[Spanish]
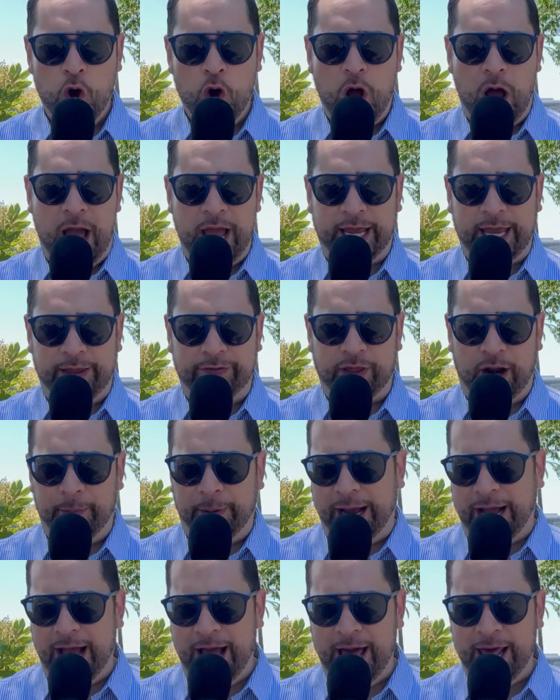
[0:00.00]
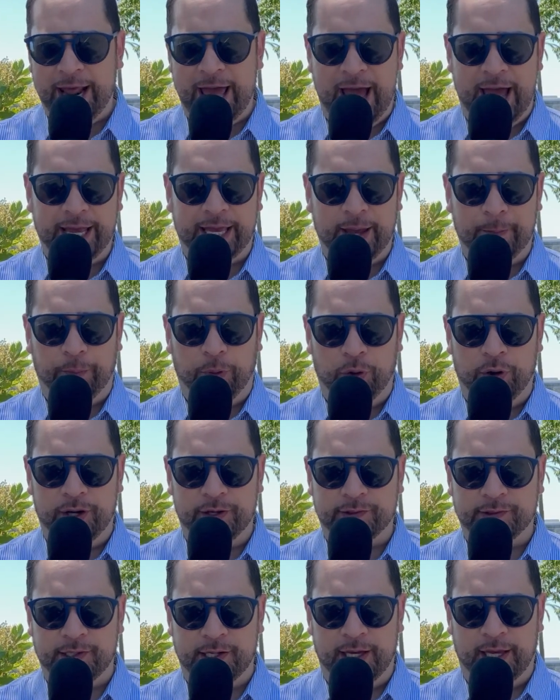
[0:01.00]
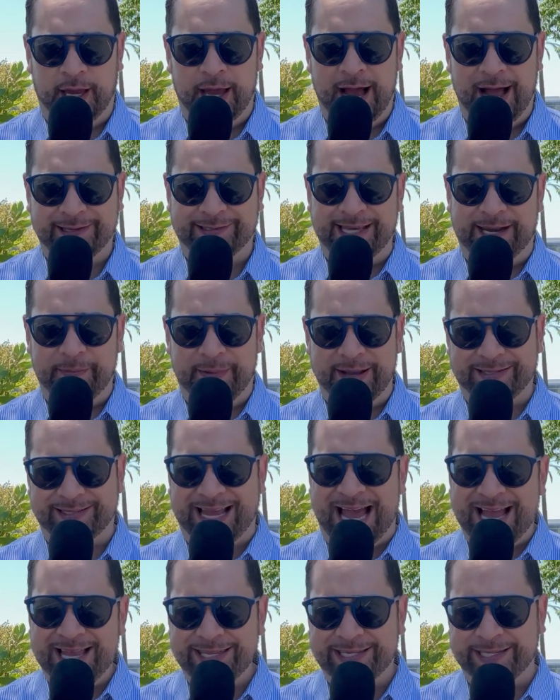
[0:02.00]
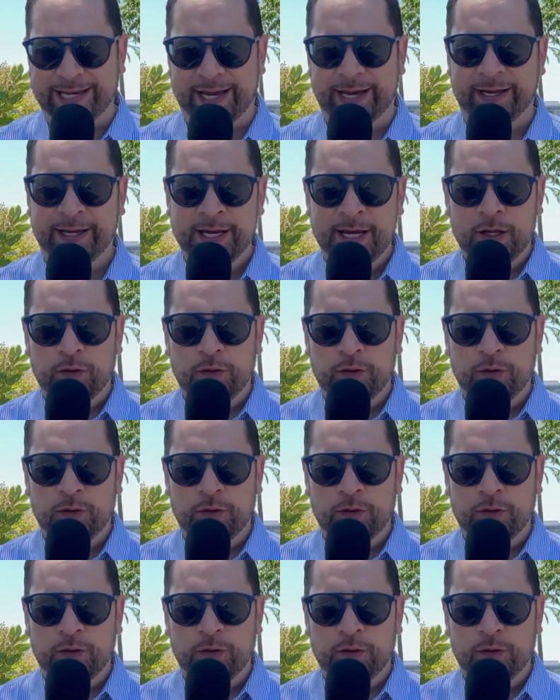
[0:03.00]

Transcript: Hay que trabajar, hay que ponerse a hacer más cancha.